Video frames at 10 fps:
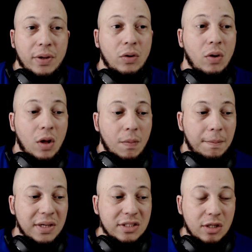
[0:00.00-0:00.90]
pero
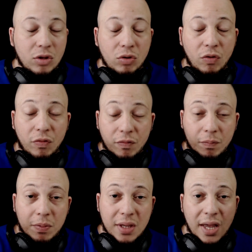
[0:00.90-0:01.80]
me siento
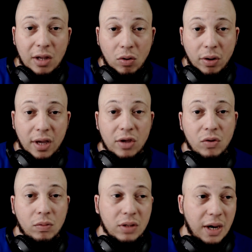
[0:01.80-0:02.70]
bien con
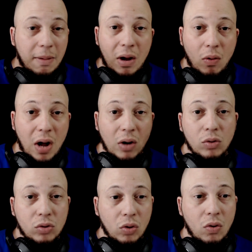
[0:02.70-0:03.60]
ellos, trabajo a
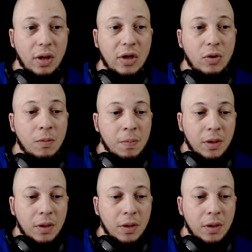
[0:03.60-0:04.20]
gusto con ellos,